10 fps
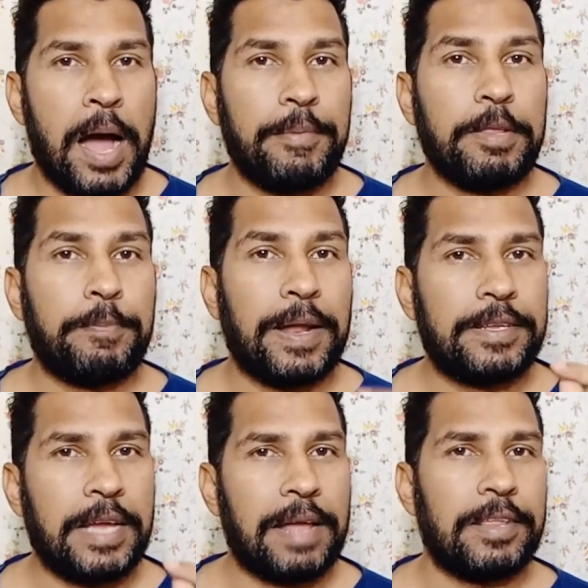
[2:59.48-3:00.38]
अब इस
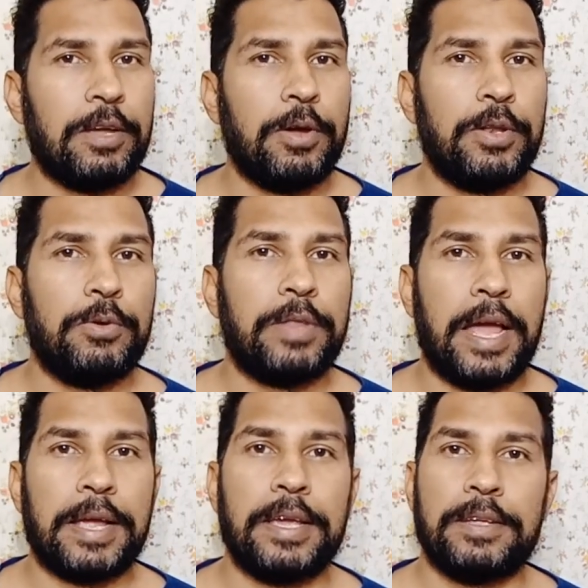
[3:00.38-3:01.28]
पर जैसे ही कोई न्यूज
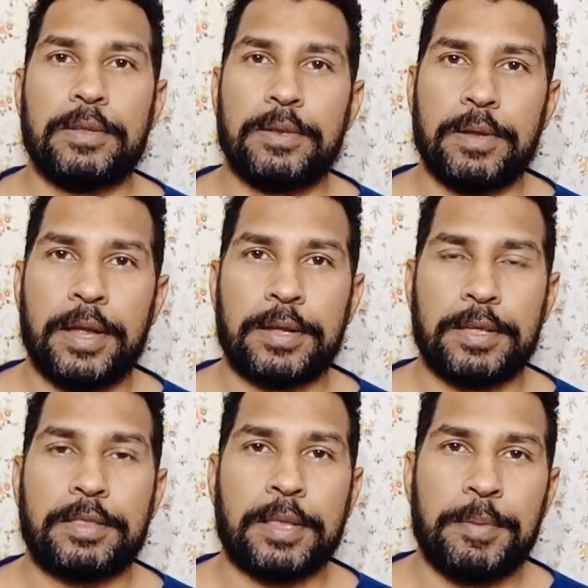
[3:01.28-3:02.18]
आएगी
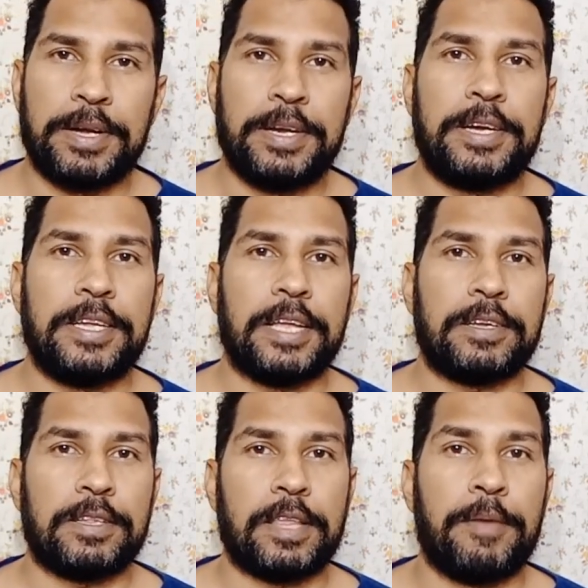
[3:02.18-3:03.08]
कि सभी डी
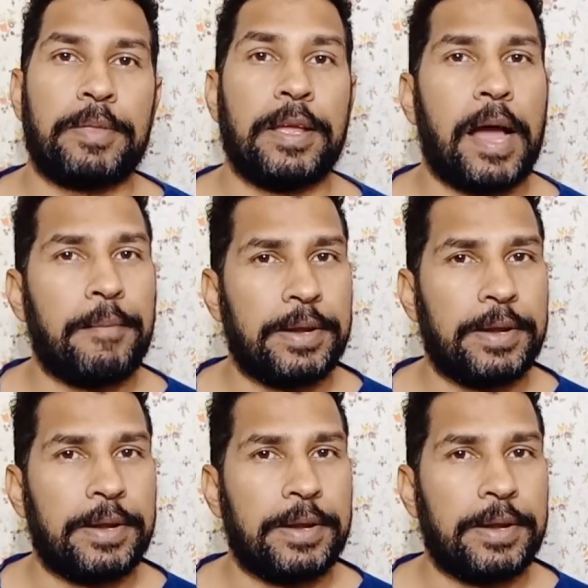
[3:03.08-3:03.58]
की तरफ से अब